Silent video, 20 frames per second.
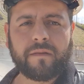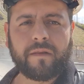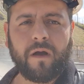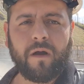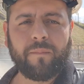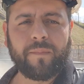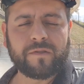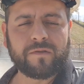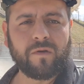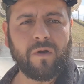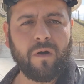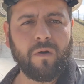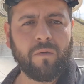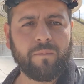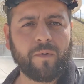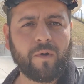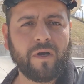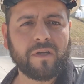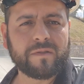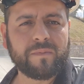Então,
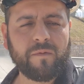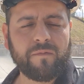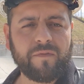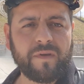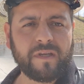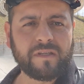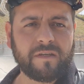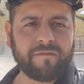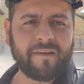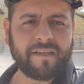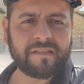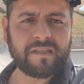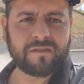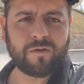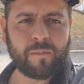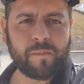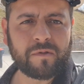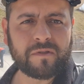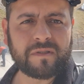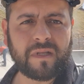pessoal, o próximo vídeo vai ser
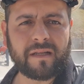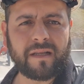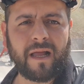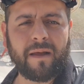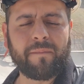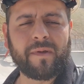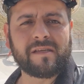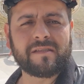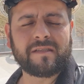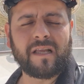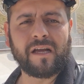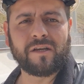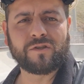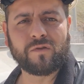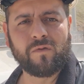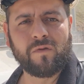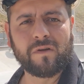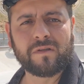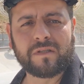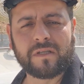sobre os tratamentos
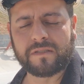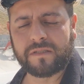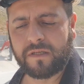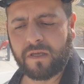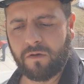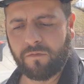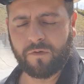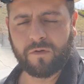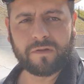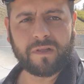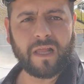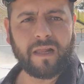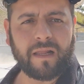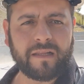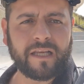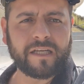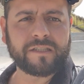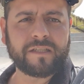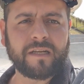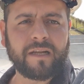das juntas, que eu vou estar
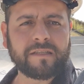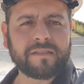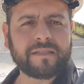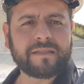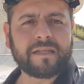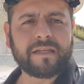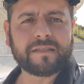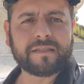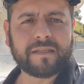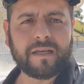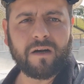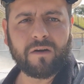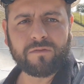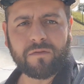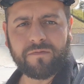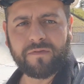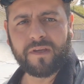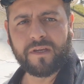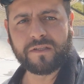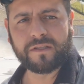tá deixando na descrição
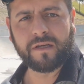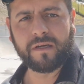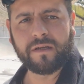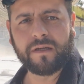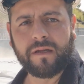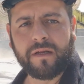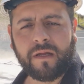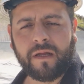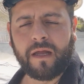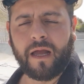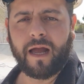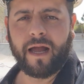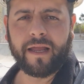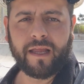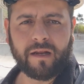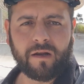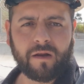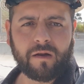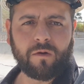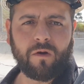do vídeo aí,
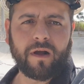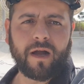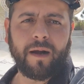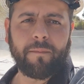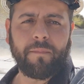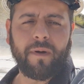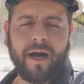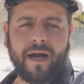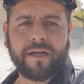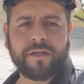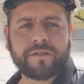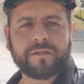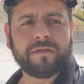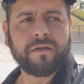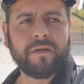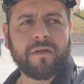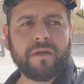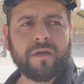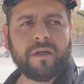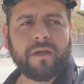aí logo
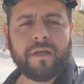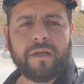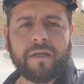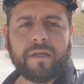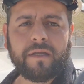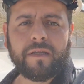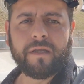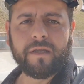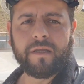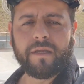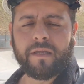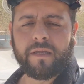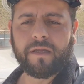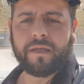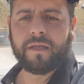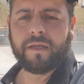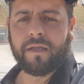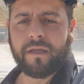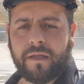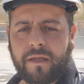abaixo.
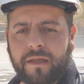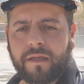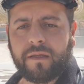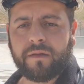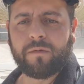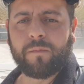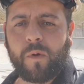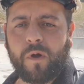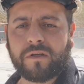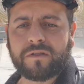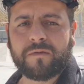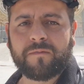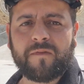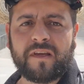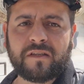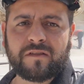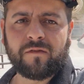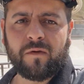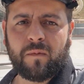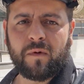E no próximo
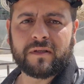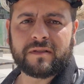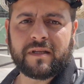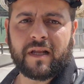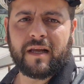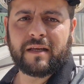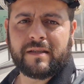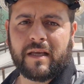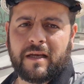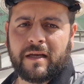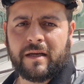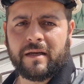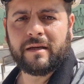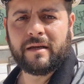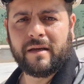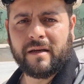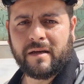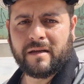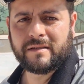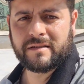vídeo eu vou mostrar essa,
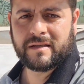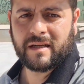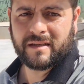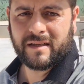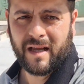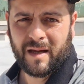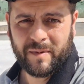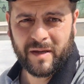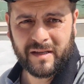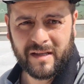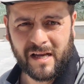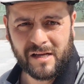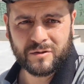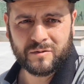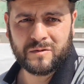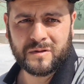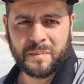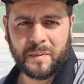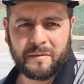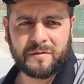esse tratamento da
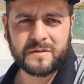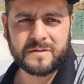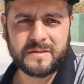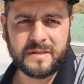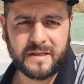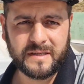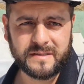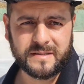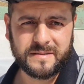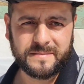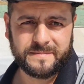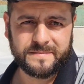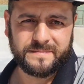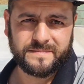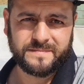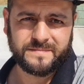junto para vocês.